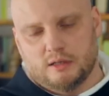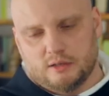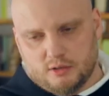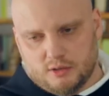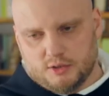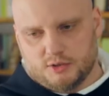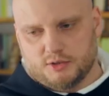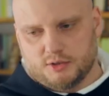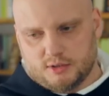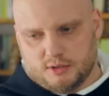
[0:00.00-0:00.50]
To
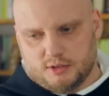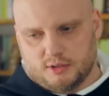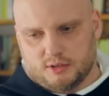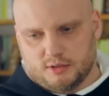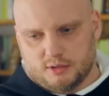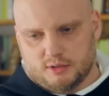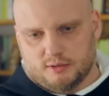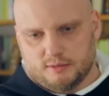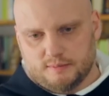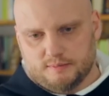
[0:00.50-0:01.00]
jest
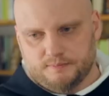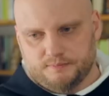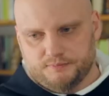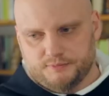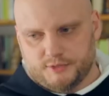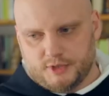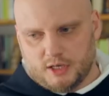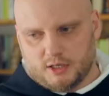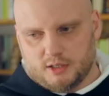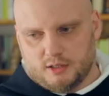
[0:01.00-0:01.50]

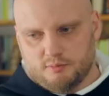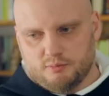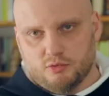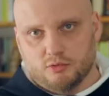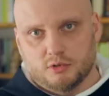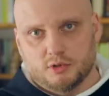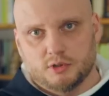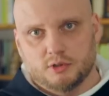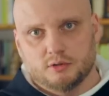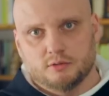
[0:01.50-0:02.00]
taki
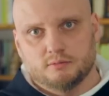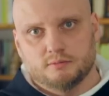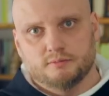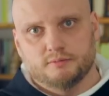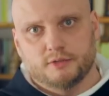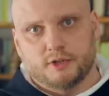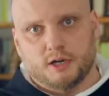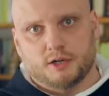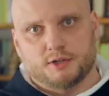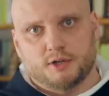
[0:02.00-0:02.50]
Bóg,
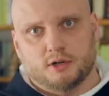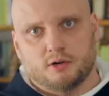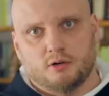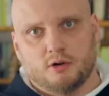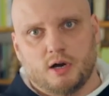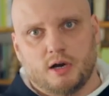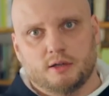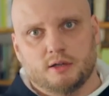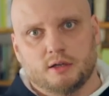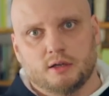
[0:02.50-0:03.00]
tak
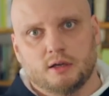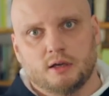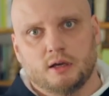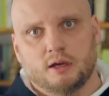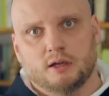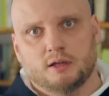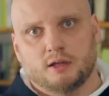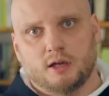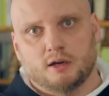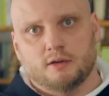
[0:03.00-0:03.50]
zakochany,
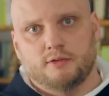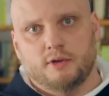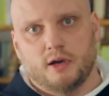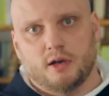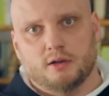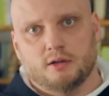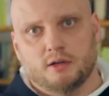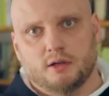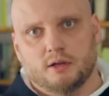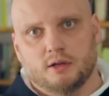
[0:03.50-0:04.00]
tak
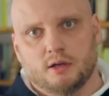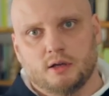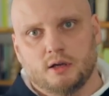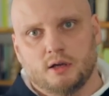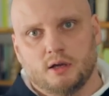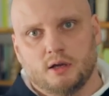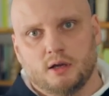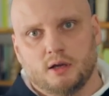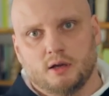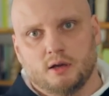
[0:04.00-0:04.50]
wierny,
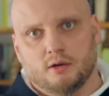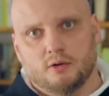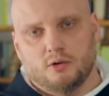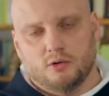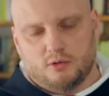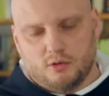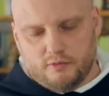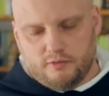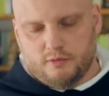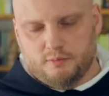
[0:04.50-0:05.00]

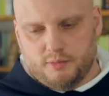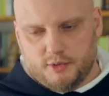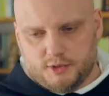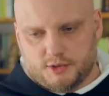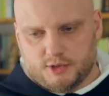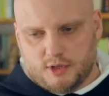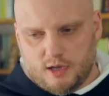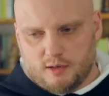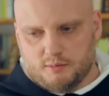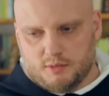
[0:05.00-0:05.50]
gotowy być
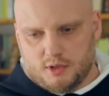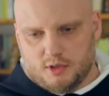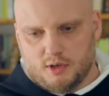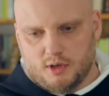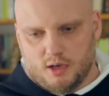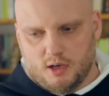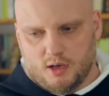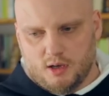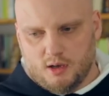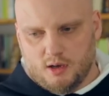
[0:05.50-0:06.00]
z nami,
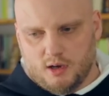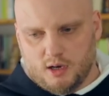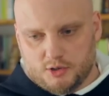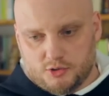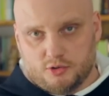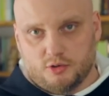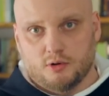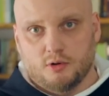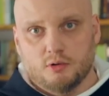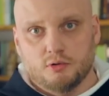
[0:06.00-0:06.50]

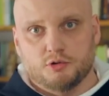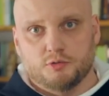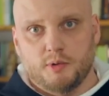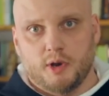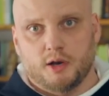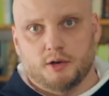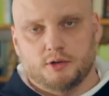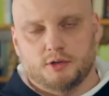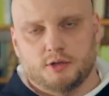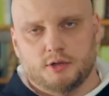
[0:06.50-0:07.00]
aż to Go
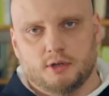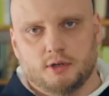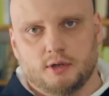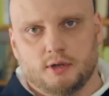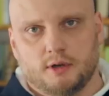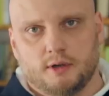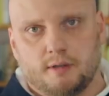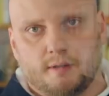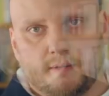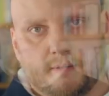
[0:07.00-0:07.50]
uśmierci.
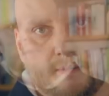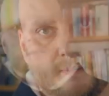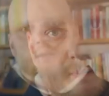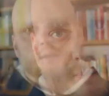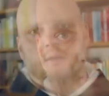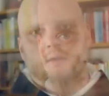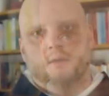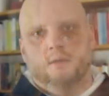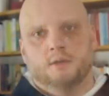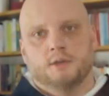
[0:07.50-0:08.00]

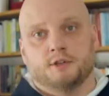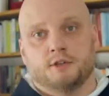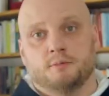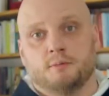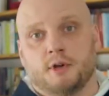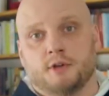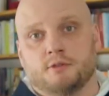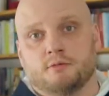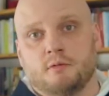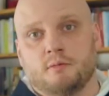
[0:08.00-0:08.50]
Jestem
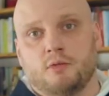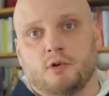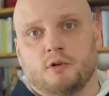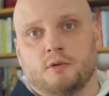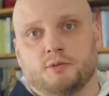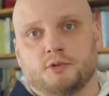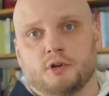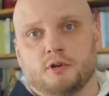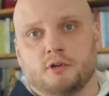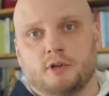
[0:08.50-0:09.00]
bardzo głęboko
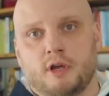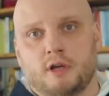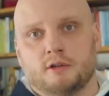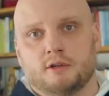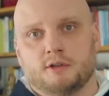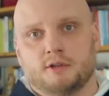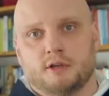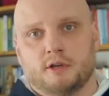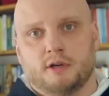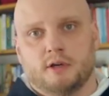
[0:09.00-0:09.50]

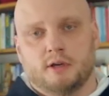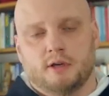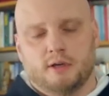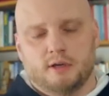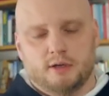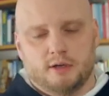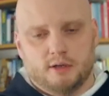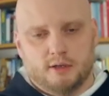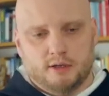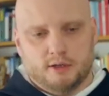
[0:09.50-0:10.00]
przekonany, że
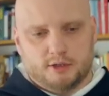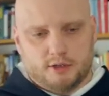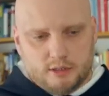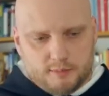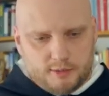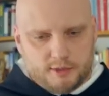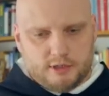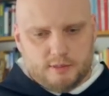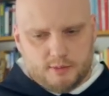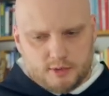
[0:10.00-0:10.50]
jeżeli
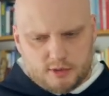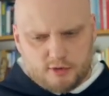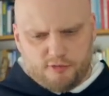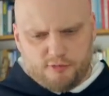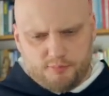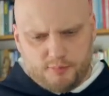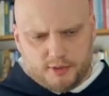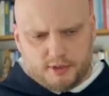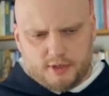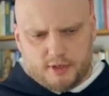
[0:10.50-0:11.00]
będziemy się
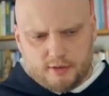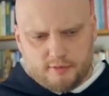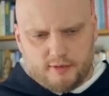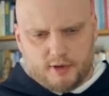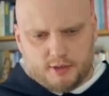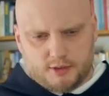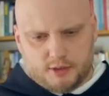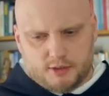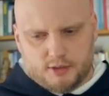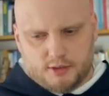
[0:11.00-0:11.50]

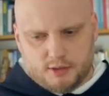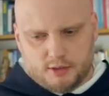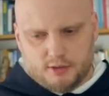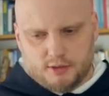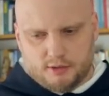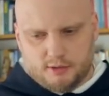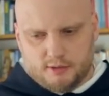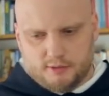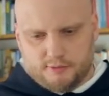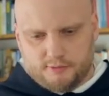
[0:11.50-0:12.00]
wpatrywać
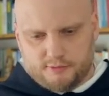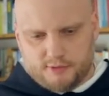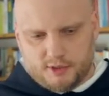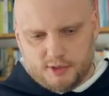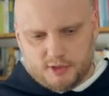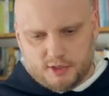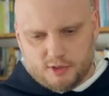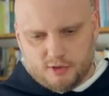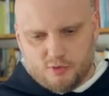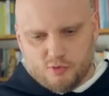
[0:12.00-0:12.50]
y, w
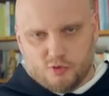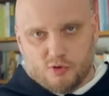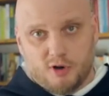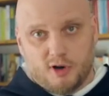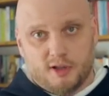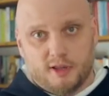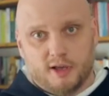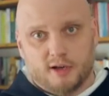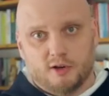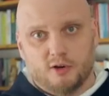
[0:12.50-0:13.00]
naszego
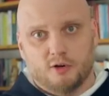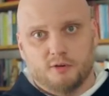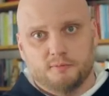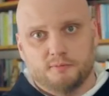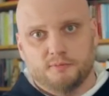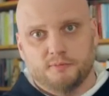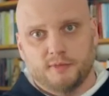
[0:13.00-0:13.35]
ukochanego,